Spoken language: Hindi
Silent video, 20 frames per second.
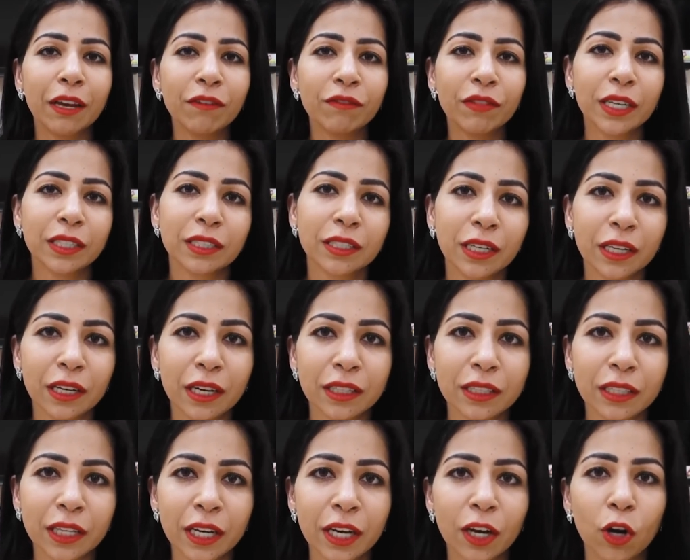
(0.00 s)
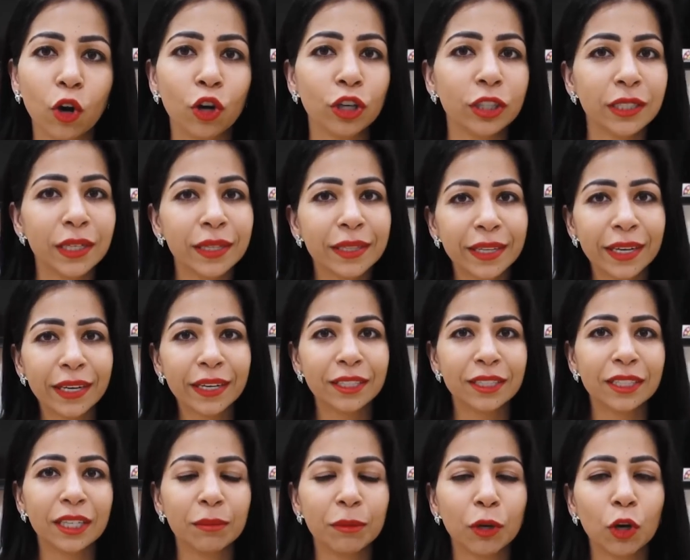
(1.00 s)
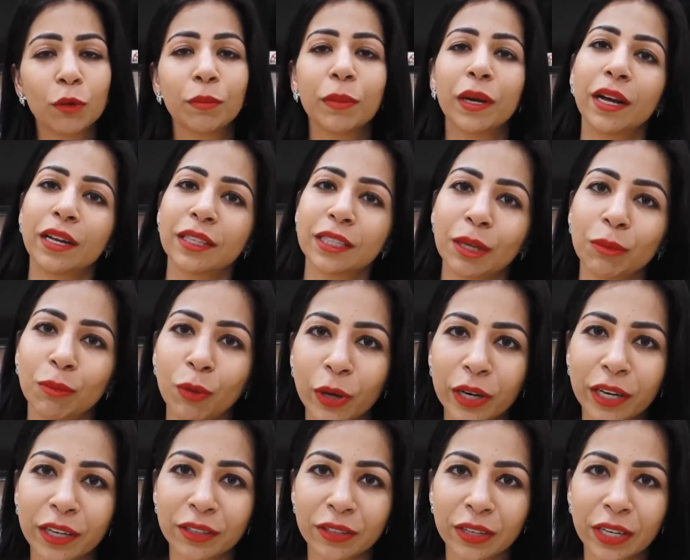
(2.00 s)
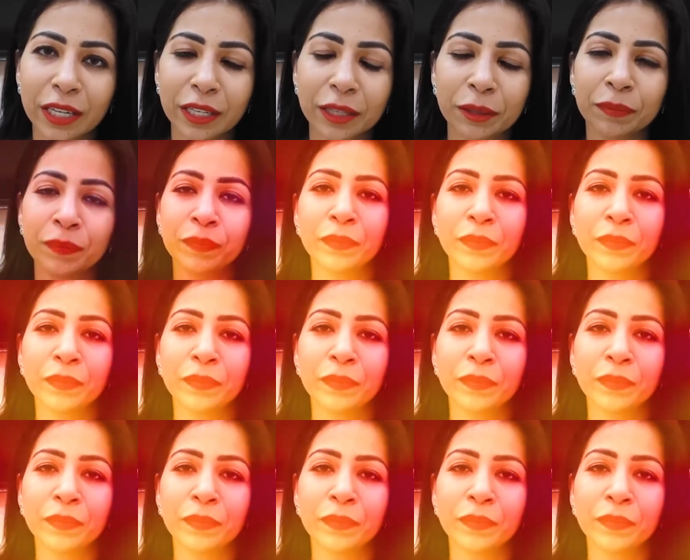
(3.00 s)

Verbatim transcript: टाइम वेस्ट नहीं करते हैं और चलते हैं किचन में और बनाते हैं मॉर्निंग ड्रिंक